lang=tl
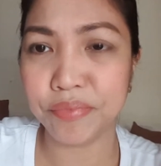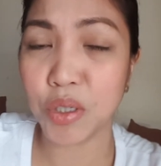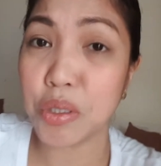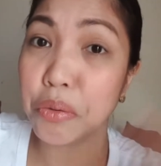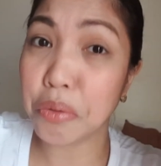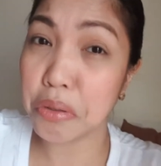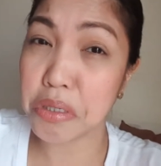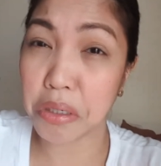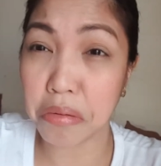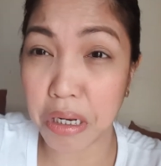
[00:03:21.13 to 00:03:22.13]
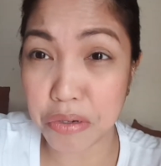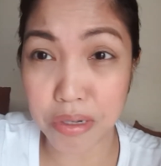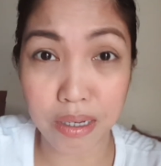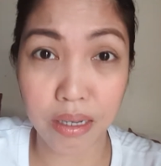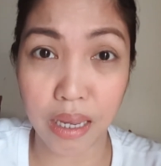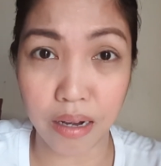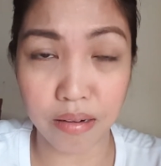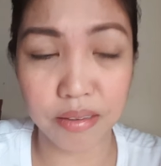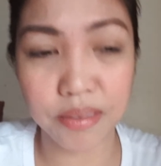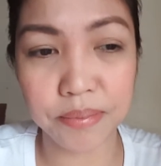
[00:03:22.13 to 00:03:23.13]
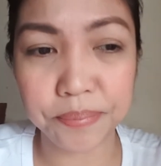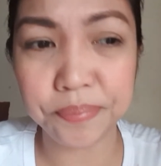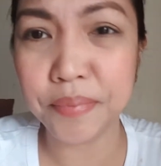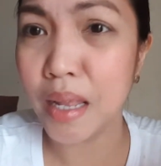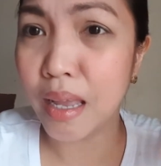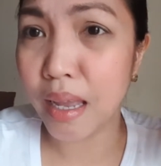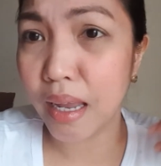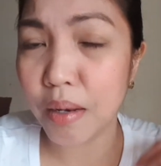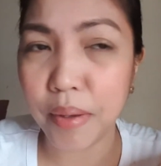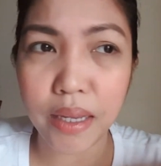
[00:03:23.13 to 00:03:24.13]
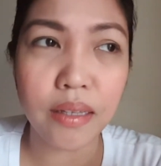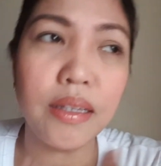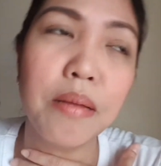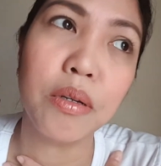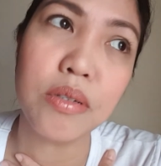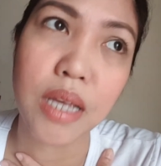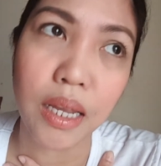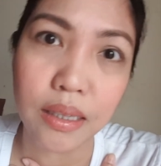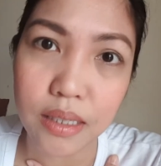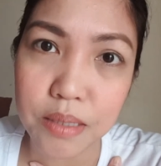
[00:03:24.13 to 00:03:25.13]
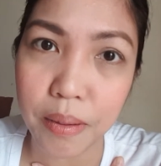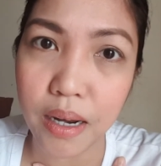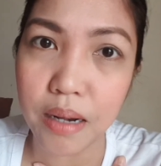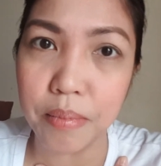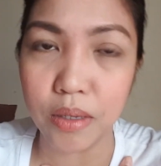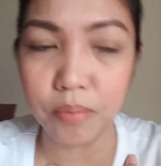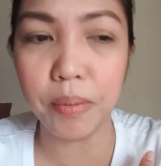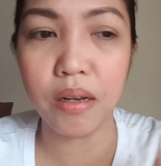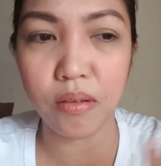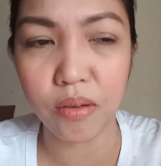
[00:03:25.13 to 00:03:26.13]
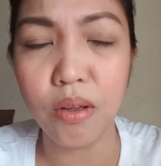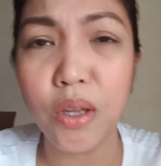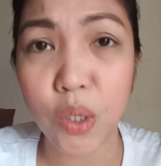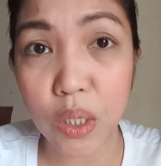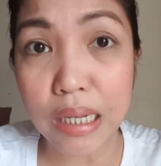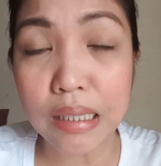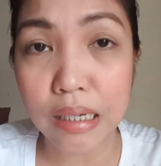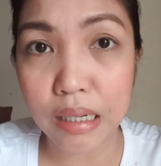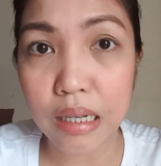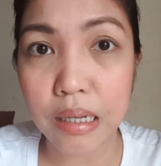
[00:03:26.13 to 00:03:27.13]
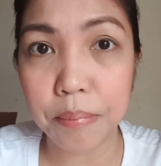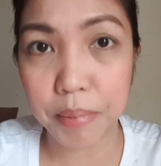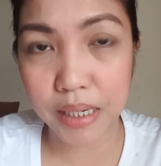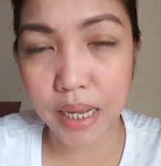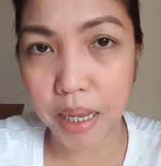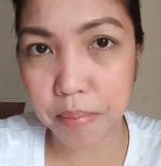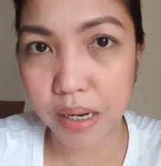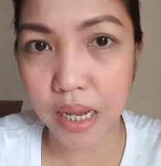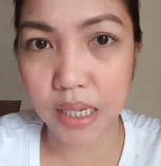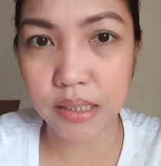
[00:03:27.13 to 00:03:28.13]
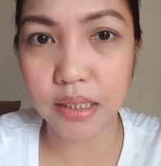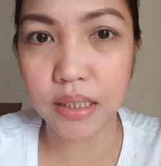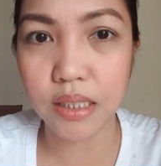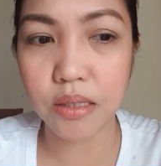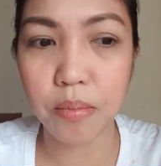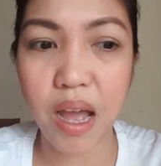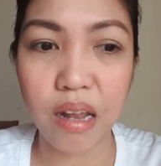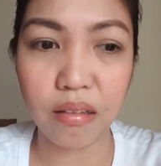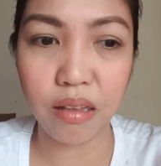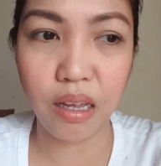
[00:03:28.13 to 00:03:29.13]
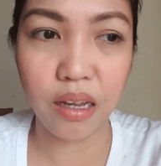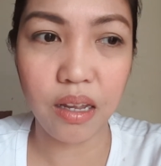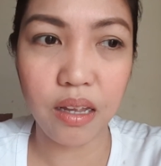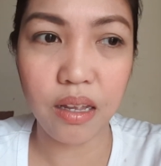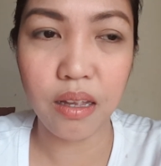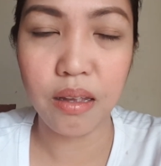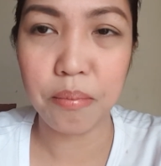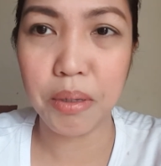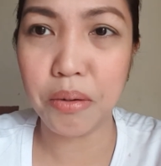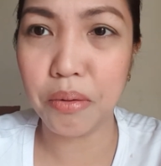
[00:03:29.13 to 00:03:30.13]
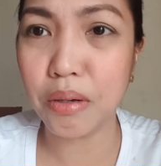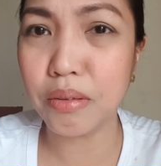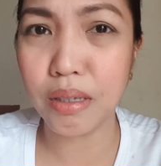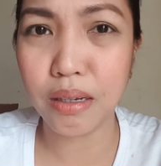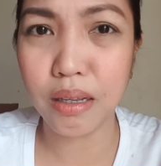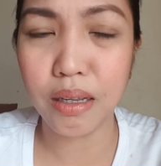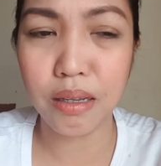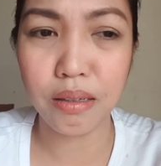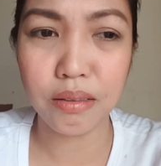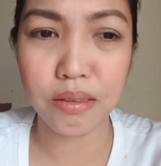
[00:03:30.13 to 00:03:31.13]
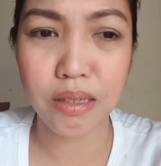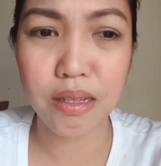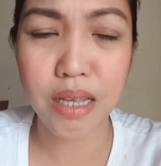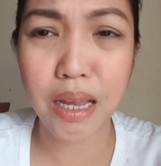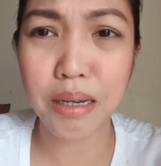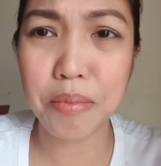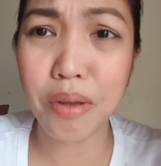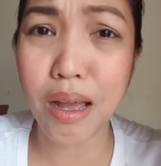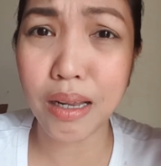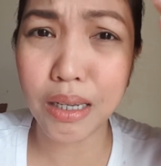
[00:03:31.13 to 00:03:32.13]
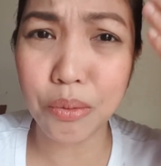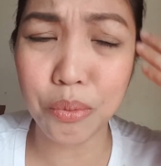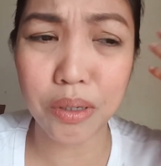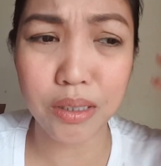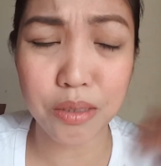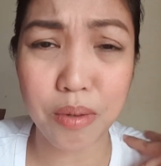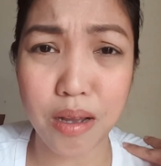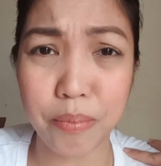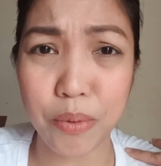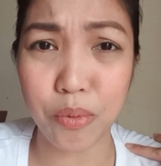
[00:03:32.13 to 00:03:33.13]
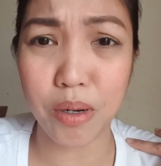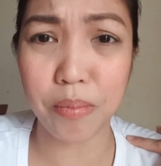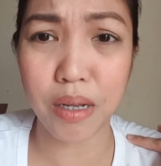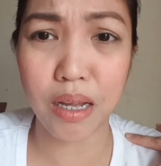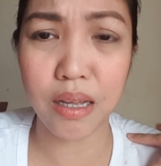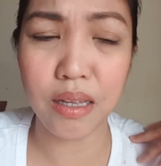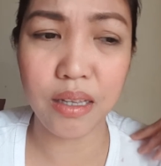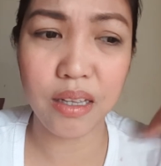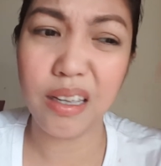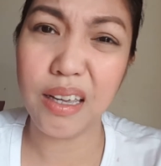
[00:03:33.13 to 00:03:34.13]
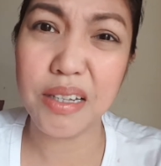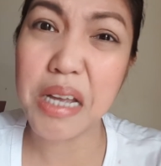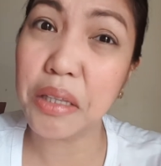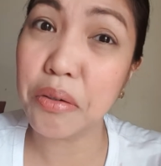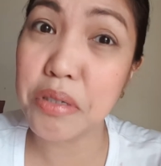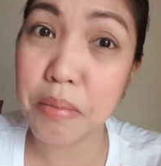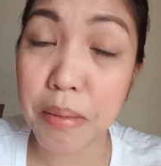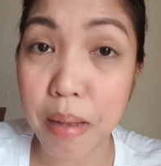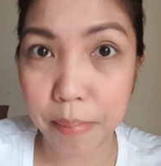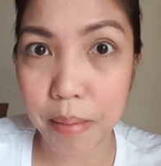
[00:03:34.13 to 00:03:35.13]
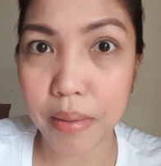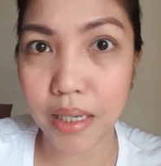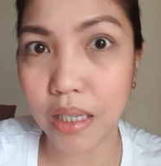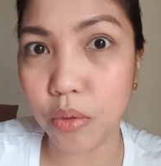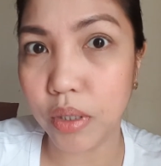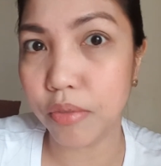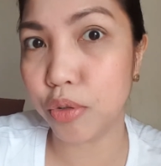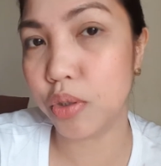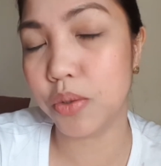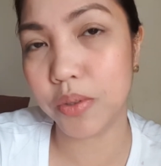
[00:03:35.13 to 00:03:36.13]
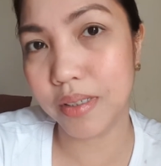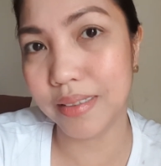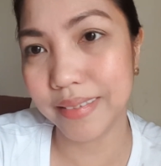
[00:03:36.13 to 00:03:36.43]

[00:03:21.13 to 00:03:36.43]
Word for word: O siguro yung circulation ng air. Anyway, hindi naman ako scientist para alamin yun. Pero, yun lang talaga ang pinakaiba guys. Hindi sa maarte. Pero, ganun talaga eh. Sayang naman yung kakaligo ko lang, tapos mga may ulam ka. Eh, si Ate Rose naman, mamaya maliligo yan for sure.